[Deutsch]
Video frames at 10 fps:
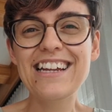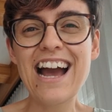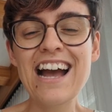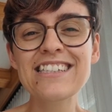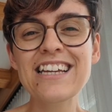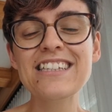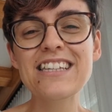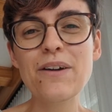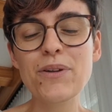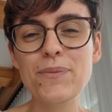Als
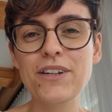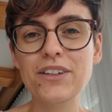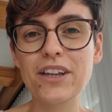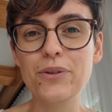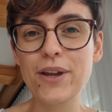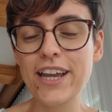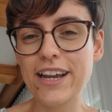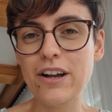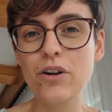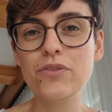erstes habe ich mir eine Trilogie
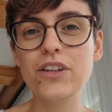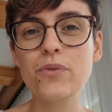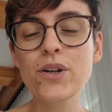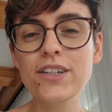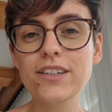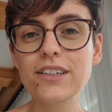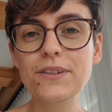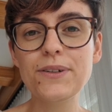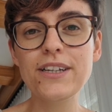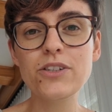gekauft. Ich wollte die
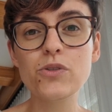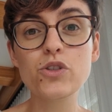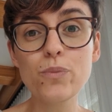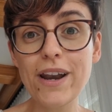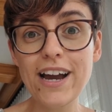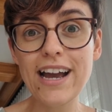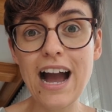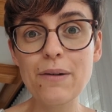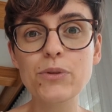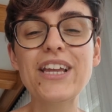Trilogie schon super lange
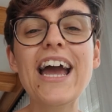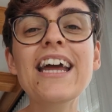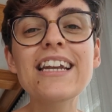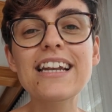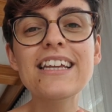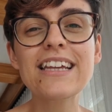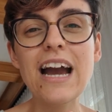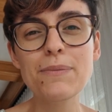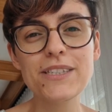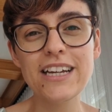haben und endlich
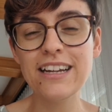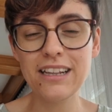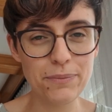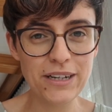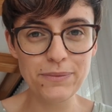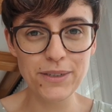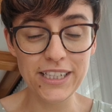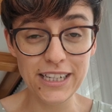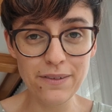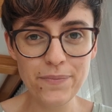gab es sie endlich mal im
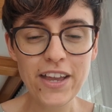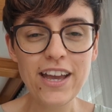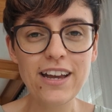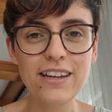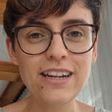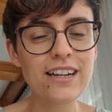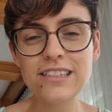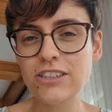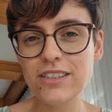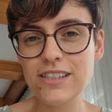Deal. Denn
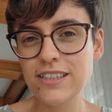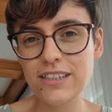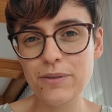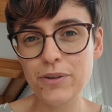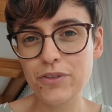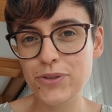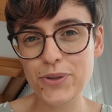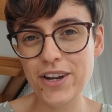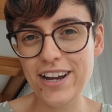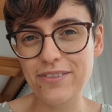ansonsten sind die nämlich viel zu
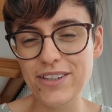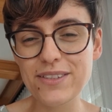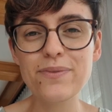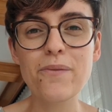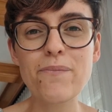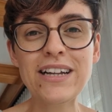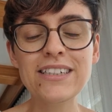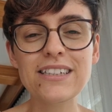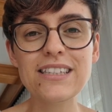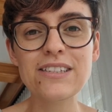teuer gewesen.
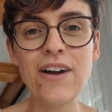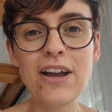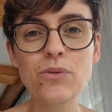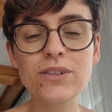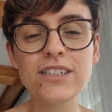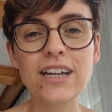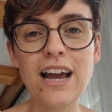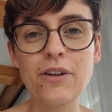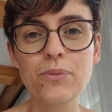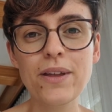Band 2 und
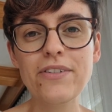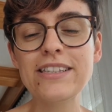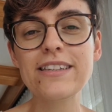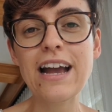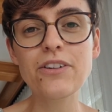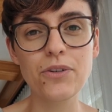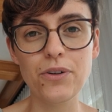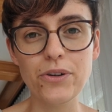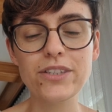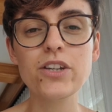3 um jeweils
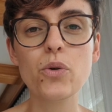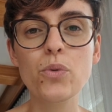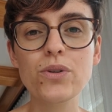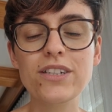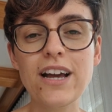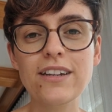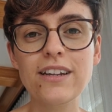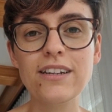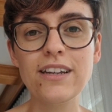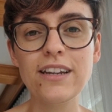3,99 und dann
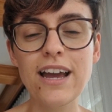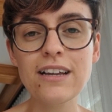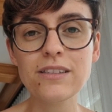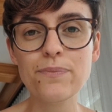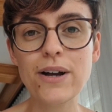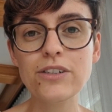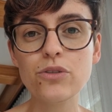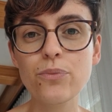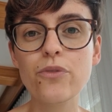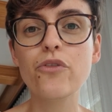den ersten Band
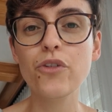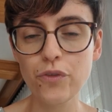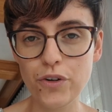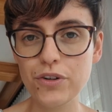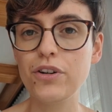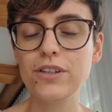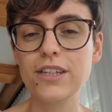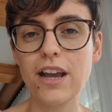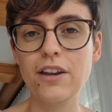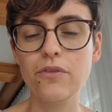um
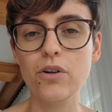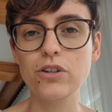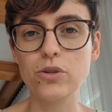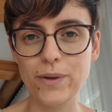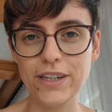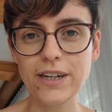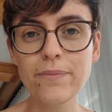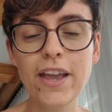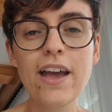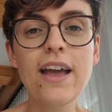5,99 eine Woche später.